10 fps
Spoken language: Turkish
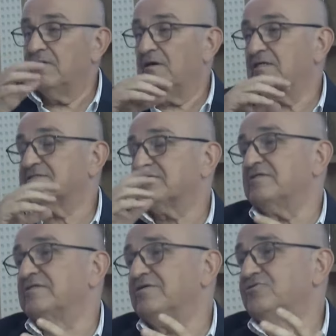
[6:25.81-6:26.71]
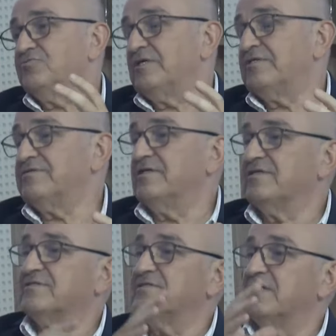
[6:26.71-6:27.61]
asgari geçim
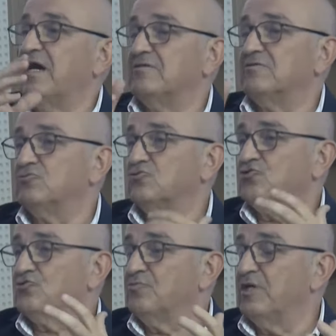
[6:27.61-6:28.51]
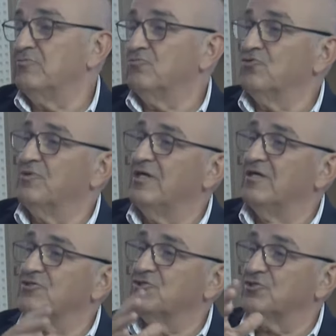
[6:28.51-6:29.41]
endeksi, en düşük memur
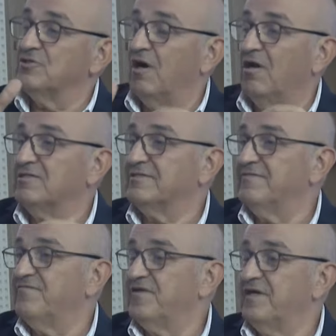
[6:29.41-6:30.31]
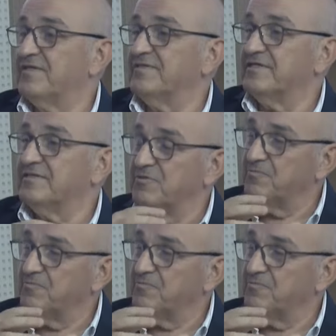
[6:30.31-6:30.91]
maaşı, altın fiyatları, bir